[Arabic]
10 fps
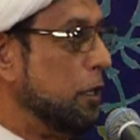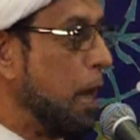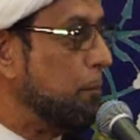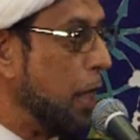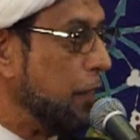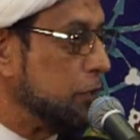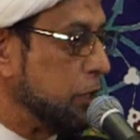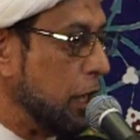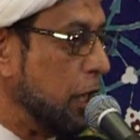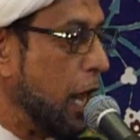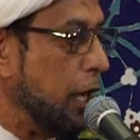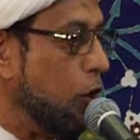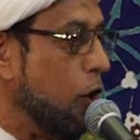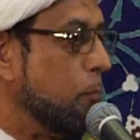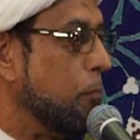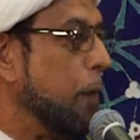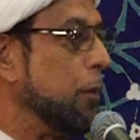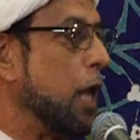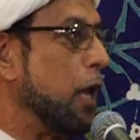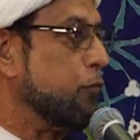نبذت الى الامه
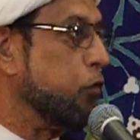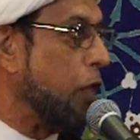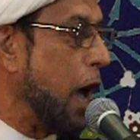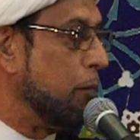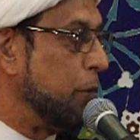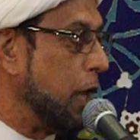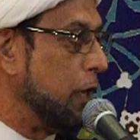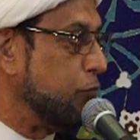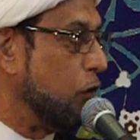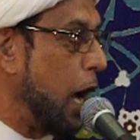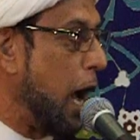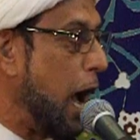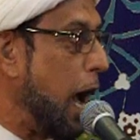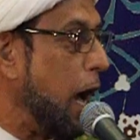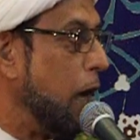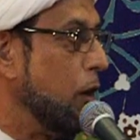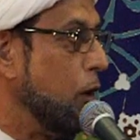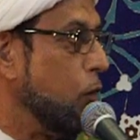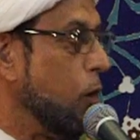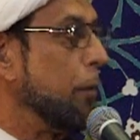من من الفقهاء
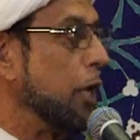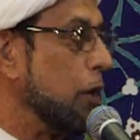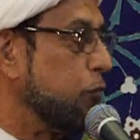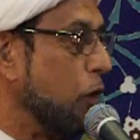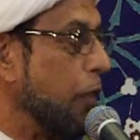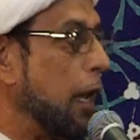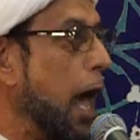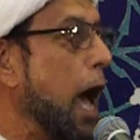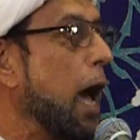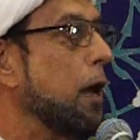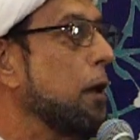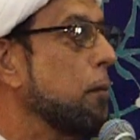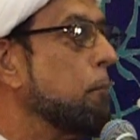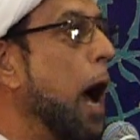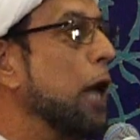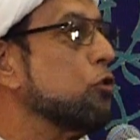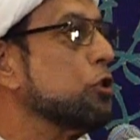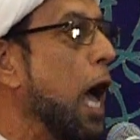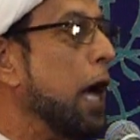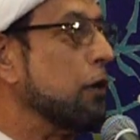ومن الفضلاء ما
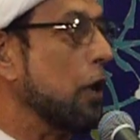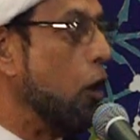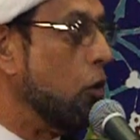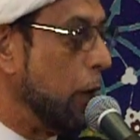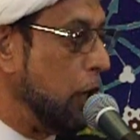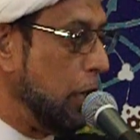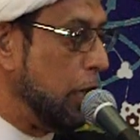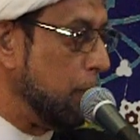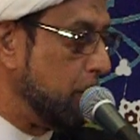يدان لهم العلم